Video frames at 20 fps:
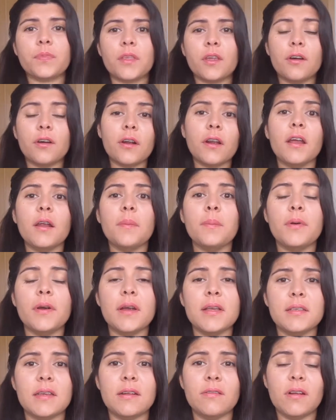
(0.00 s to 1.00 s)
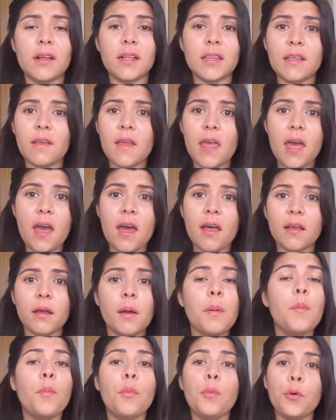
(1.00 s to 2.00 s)
Correr puede ser una actividad
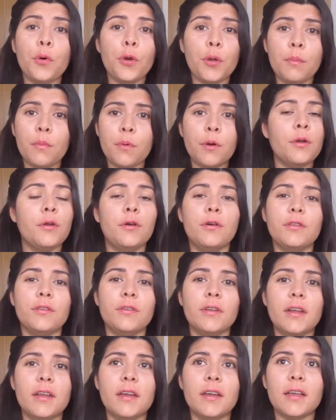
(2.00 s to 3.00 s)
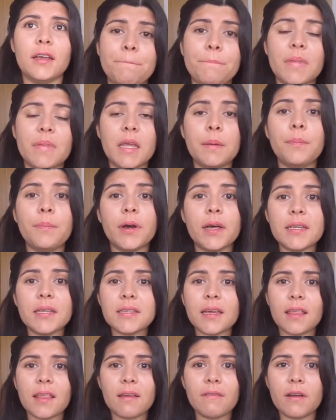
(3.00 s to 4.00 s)
muy monótona y puede
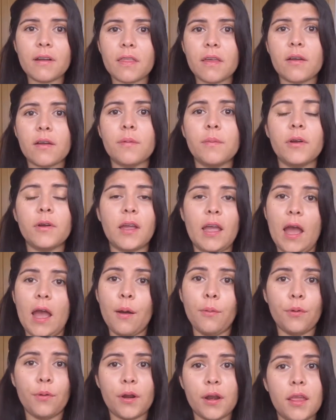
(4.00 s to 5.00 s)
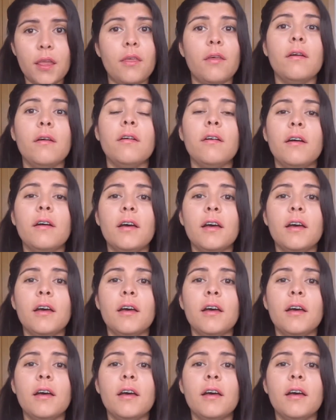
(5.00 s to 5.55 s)
ser de verdad como que aburrido